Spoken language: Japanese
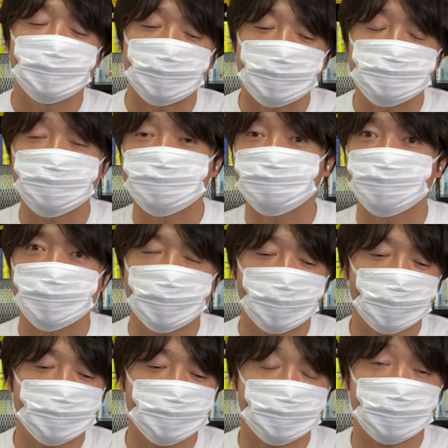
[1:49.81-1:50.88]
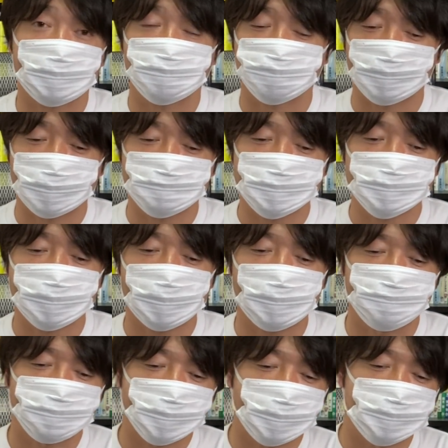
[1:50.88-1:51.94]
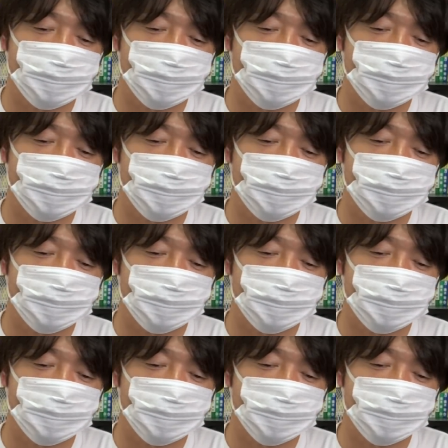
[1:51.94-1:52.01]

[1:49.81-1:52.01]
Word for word: えー、どんどん盛り上がっていったところになりますが、